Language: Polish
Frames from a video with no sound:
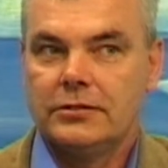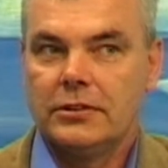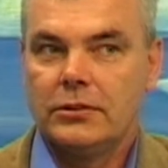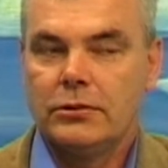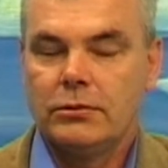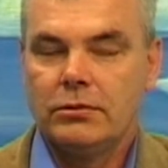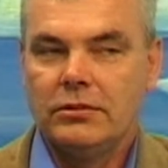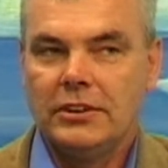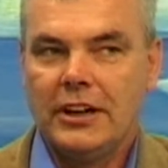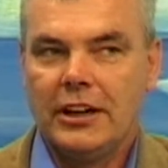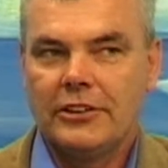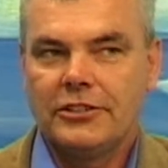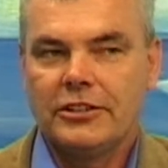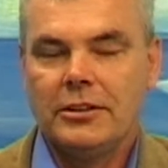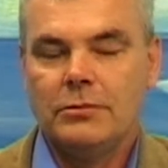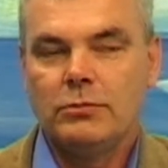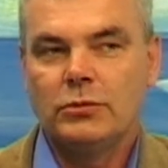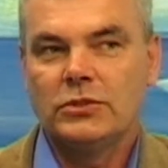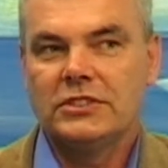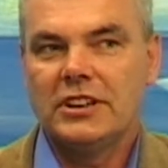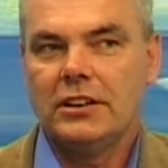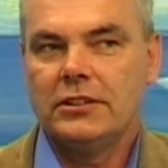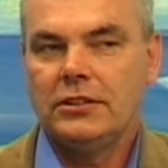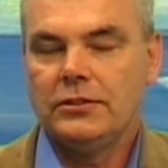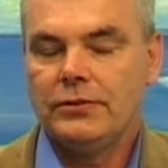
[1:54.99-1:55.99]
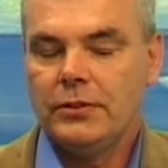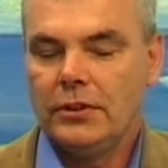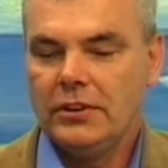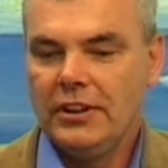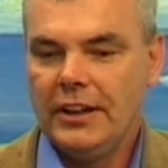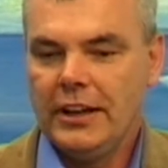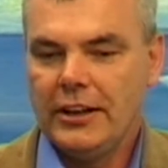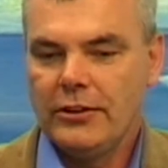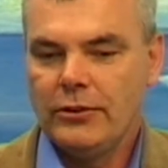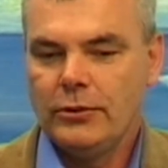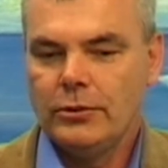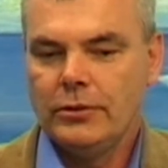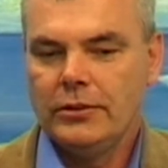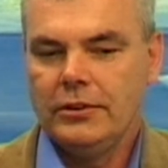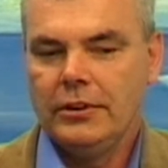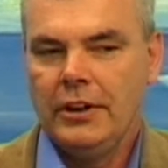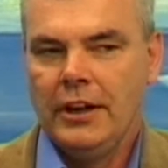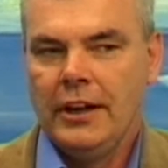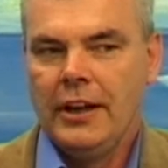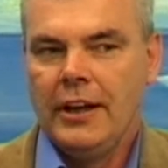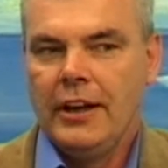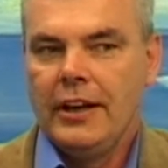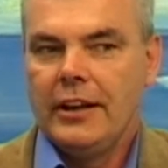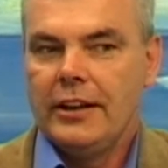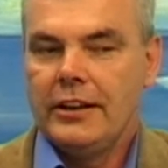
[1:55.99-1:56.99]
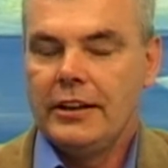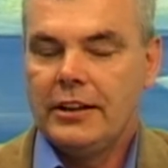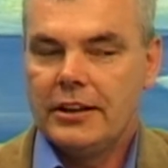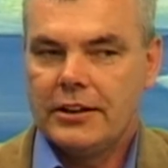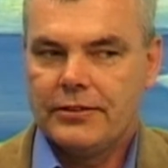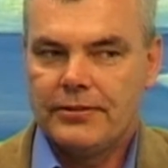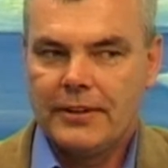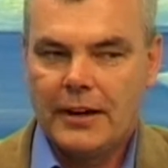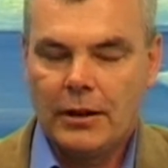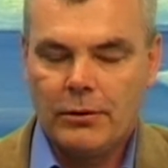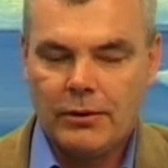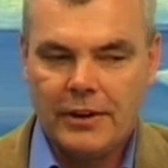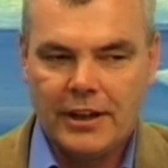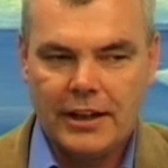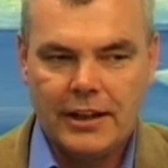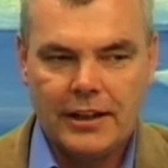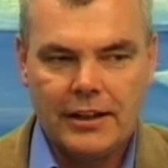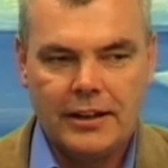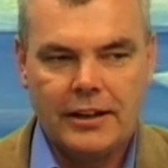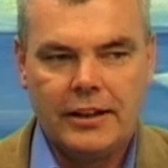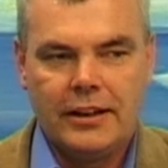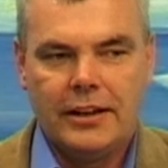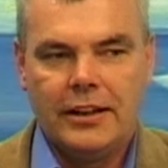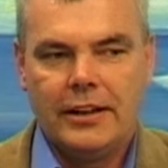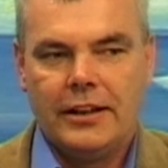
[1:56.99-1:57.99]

ku naszemu zadowoleniu i chwała e,